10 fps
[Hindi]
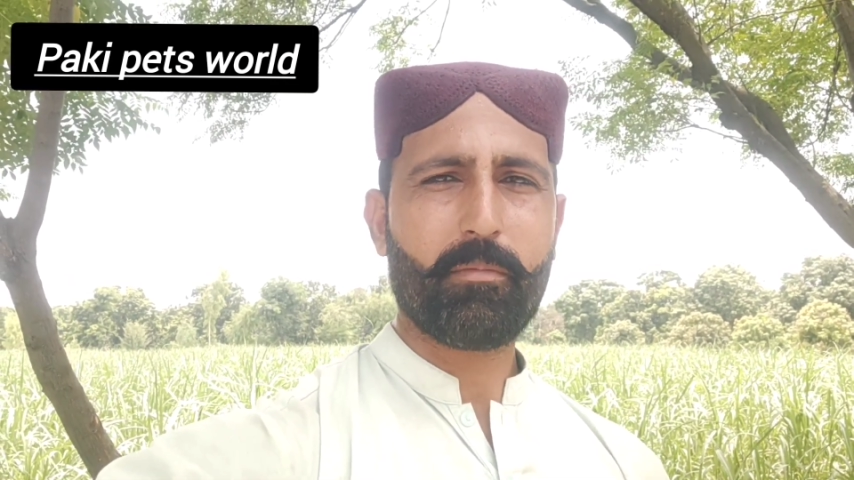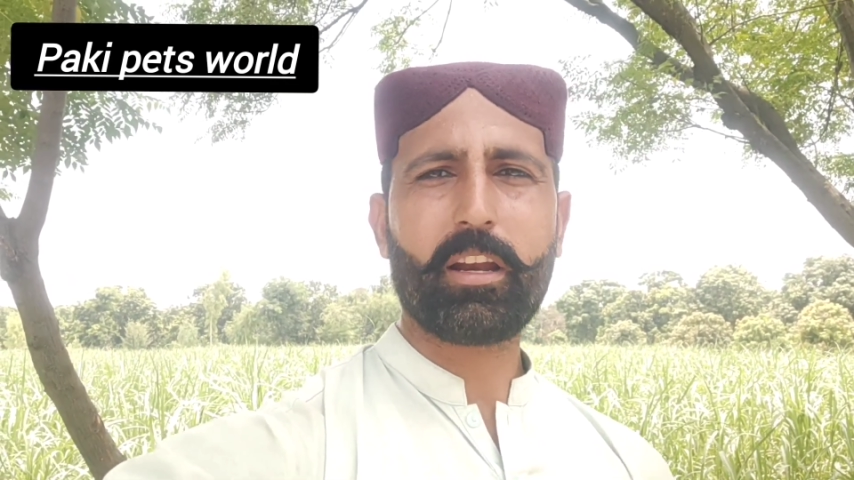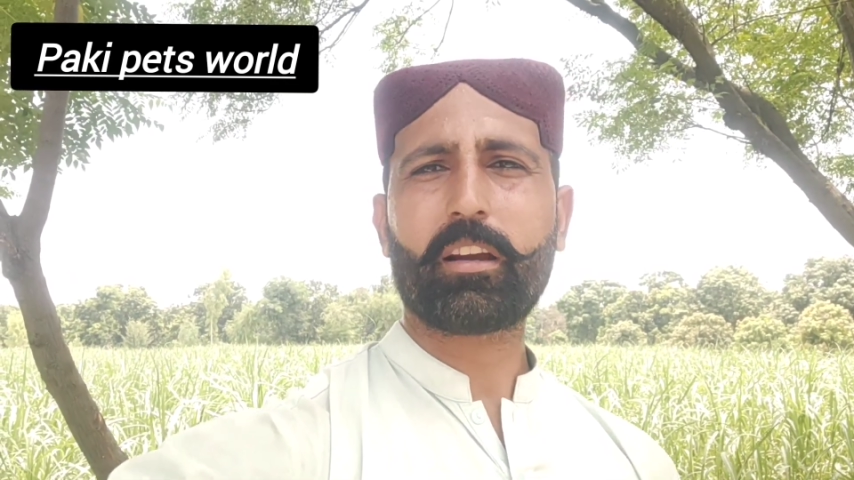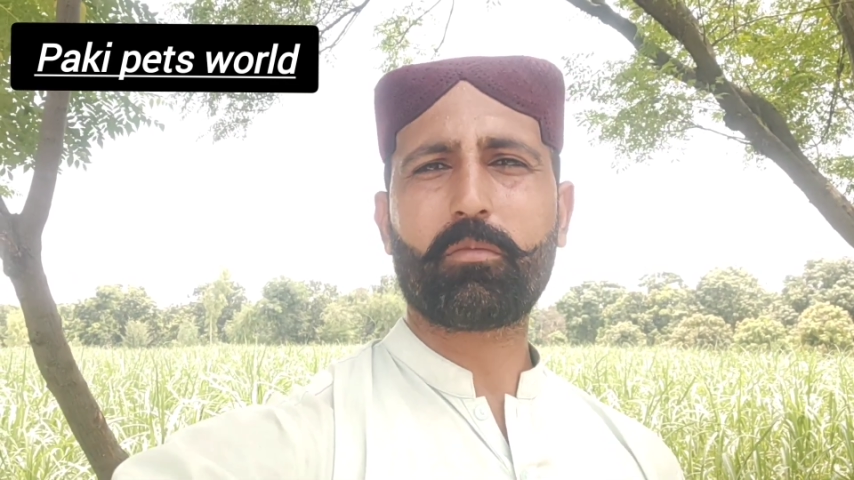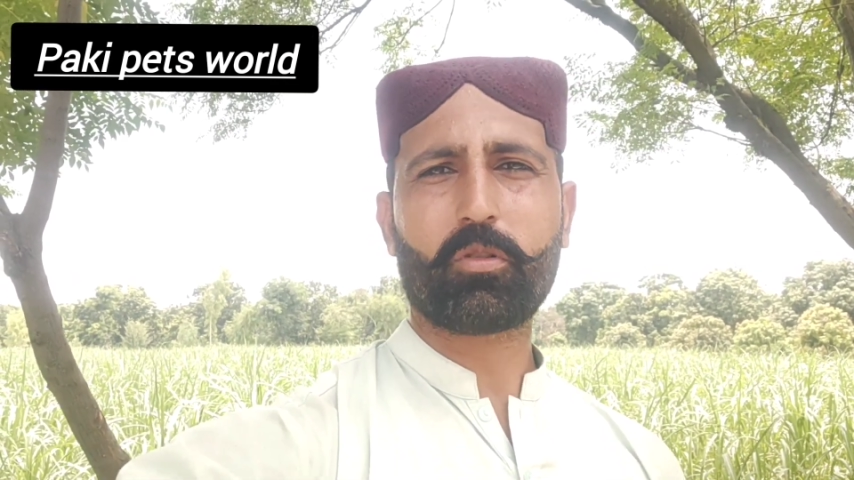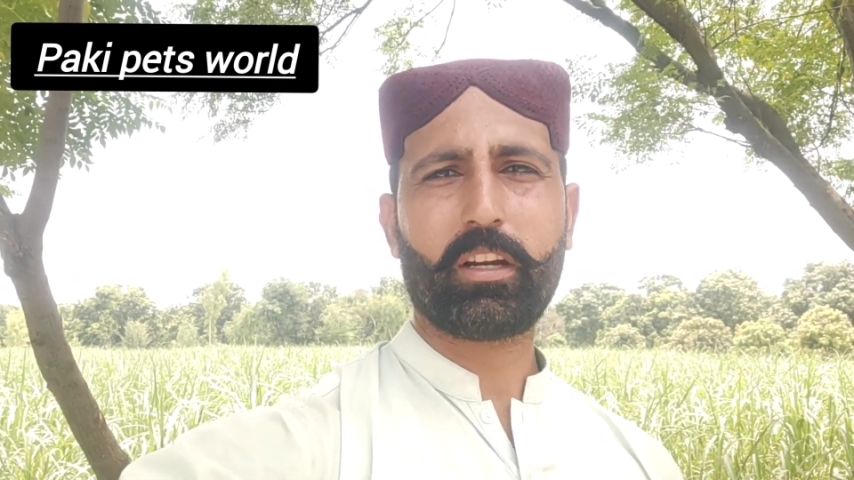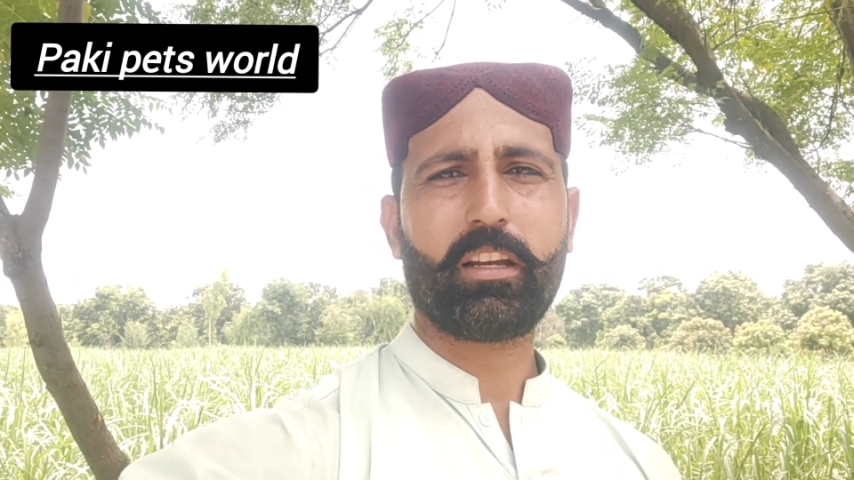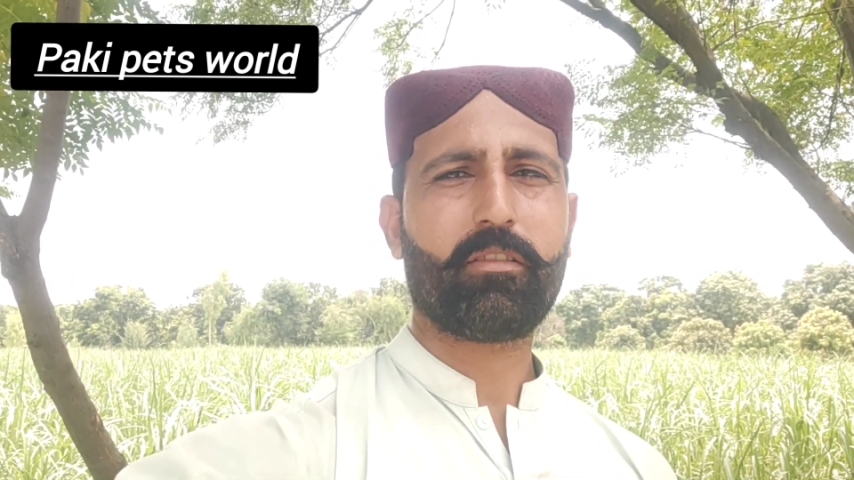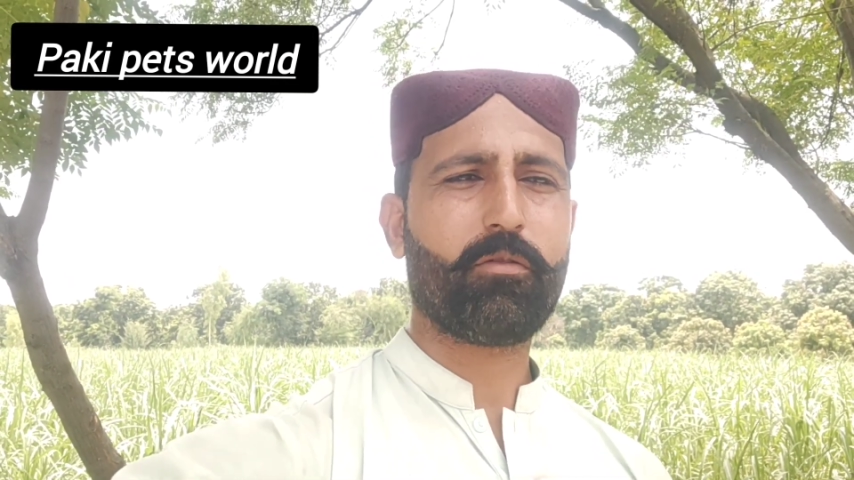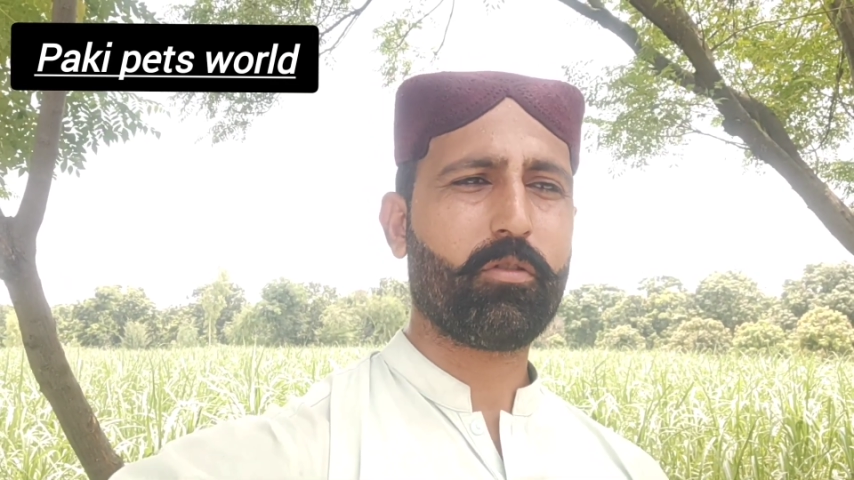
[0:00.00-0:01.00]
मेरा एक मुर्गा
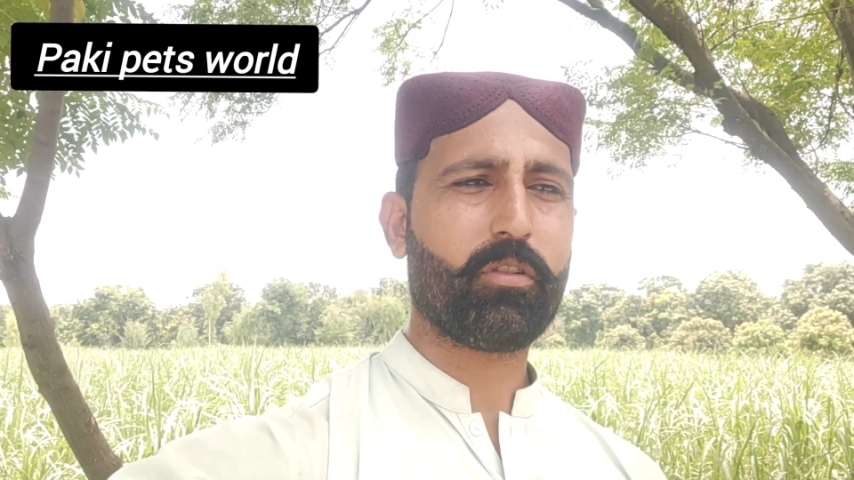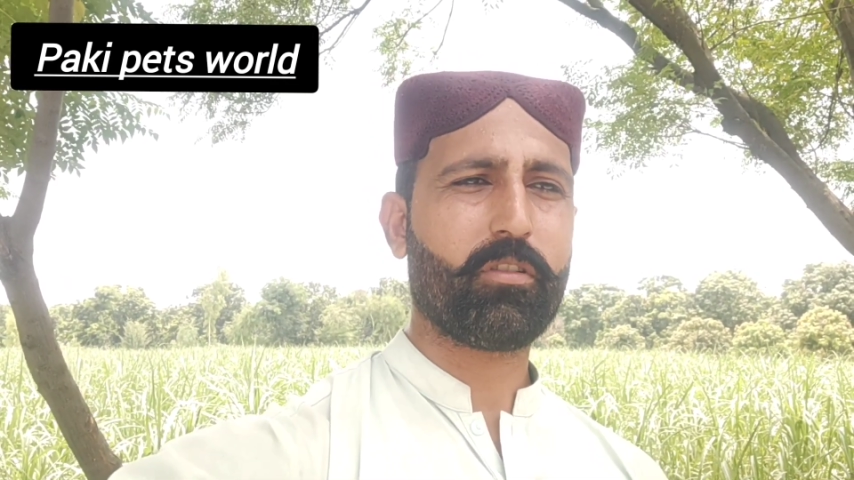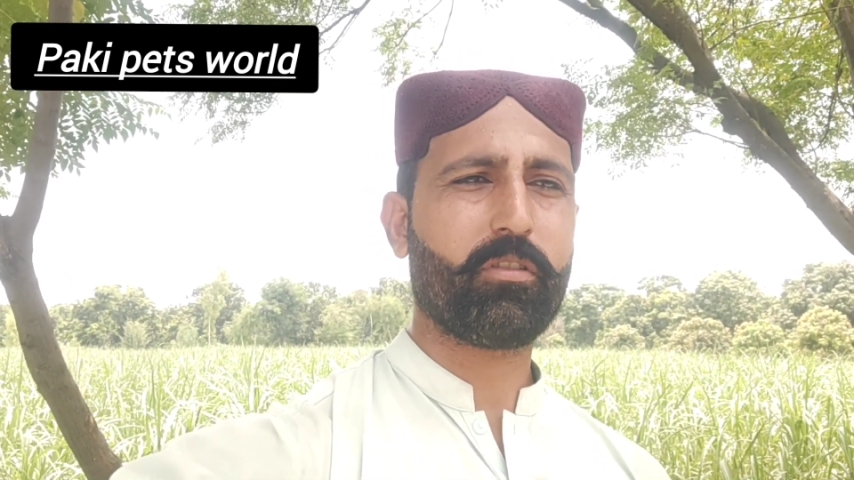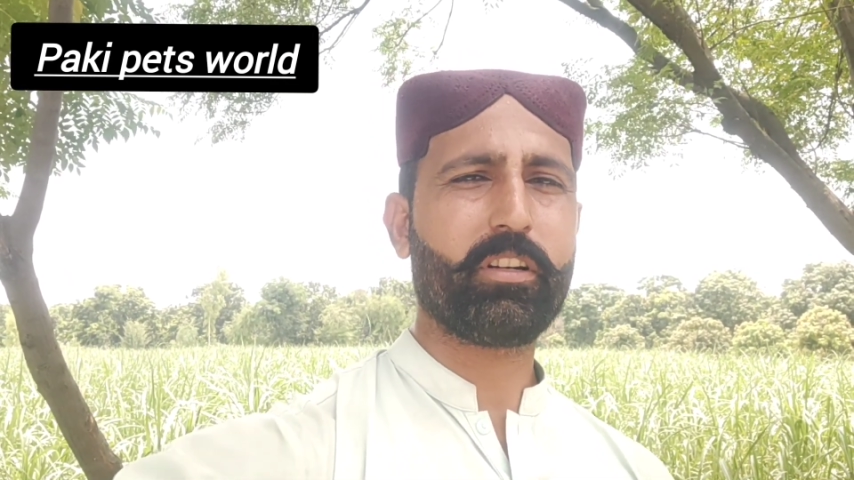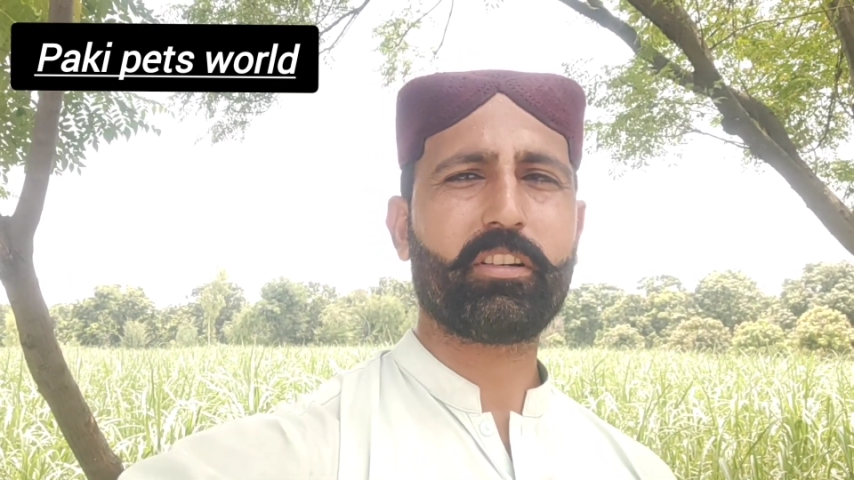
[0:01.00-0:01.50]
है वो